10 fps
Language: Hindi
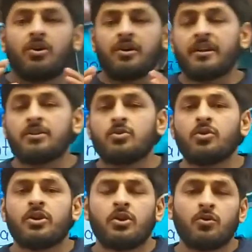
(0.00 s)
ऑर्गेन
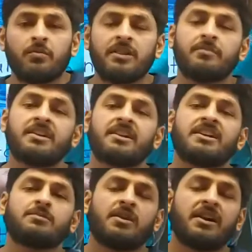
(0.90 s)
को ह्यूमन में
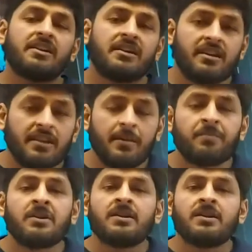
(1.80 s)
ट्रांसप्लांट कर दें